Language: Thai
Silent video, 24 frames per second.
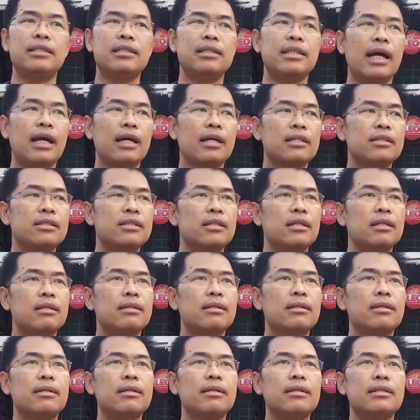จาก
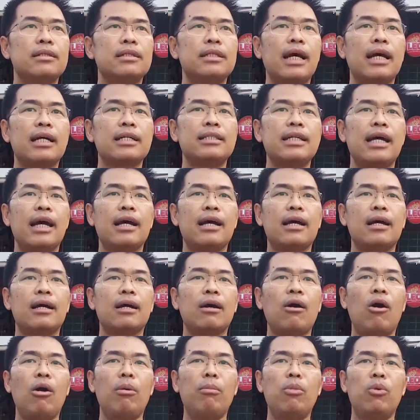จากจาก
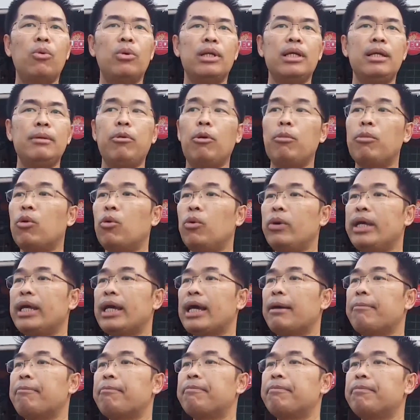ข้อมูลที่ผมคุย
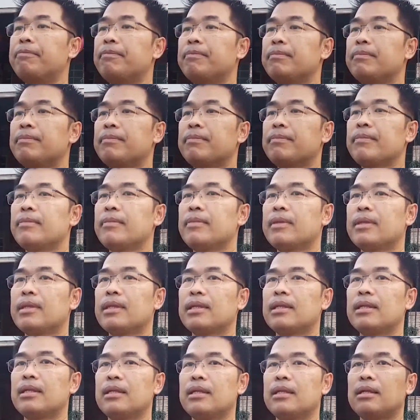กับ
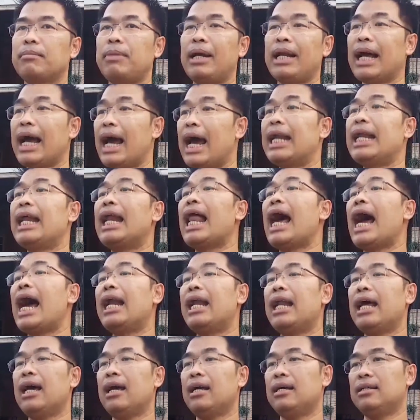พนักงานในร้าน
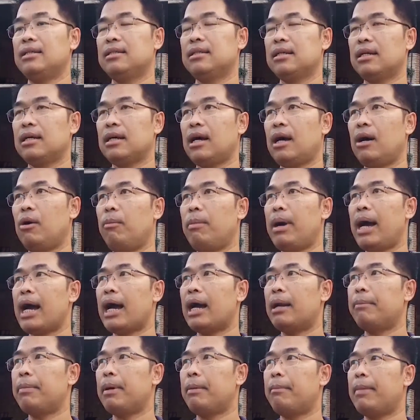นะเขามา
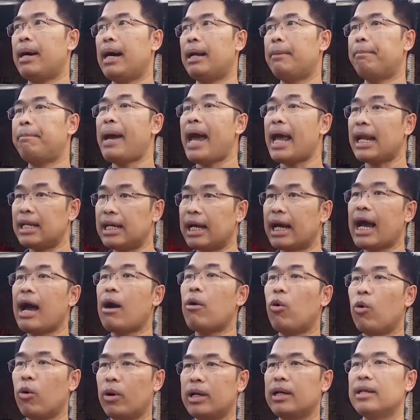กันประมาณ
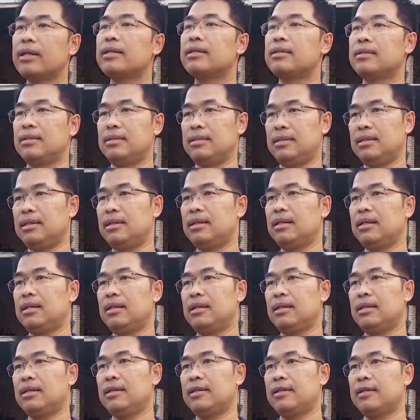8-9 คนขามาตั้ง
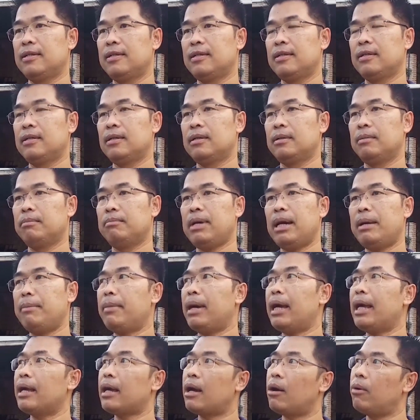แต่หัวค่ำหรือเพิ่งมาไม่
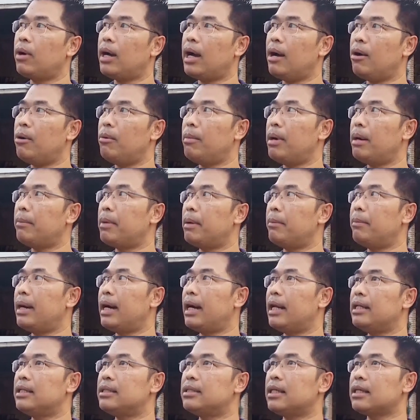ไม่เขาเข้ามาประมา
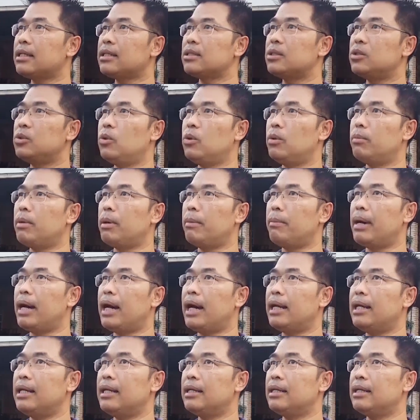ณสักช่วงประมาณ